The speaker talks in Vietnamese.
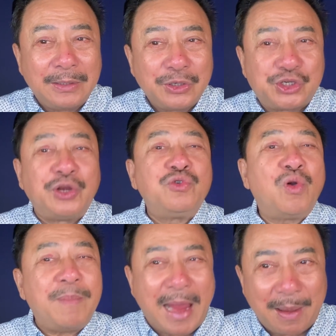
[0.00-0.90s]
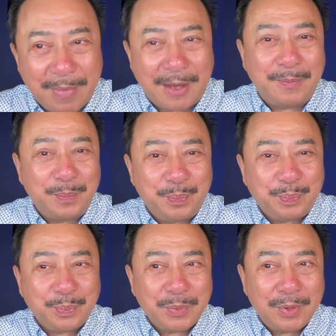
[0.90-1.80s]
sinh của mẹ mình.
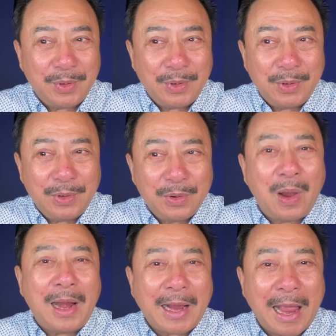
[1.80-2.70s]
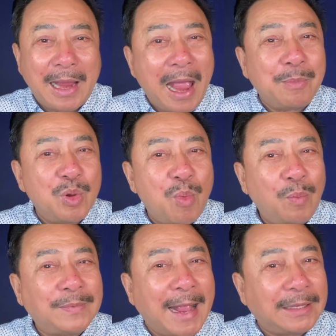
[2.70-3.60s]
Đó là ngày
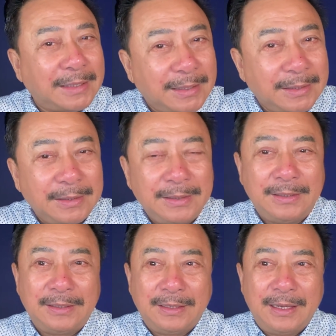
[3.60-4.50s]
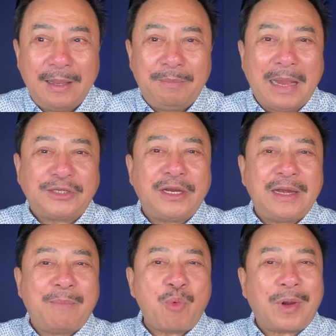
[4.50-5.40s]
24 tháng 4, mẹ
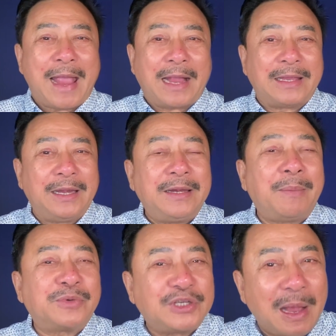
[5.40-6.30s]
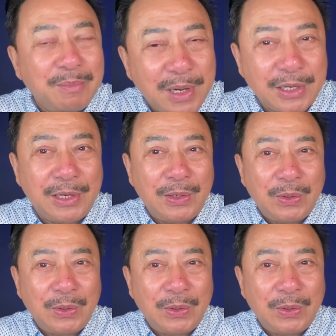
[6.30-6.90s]
sinh năm 1960.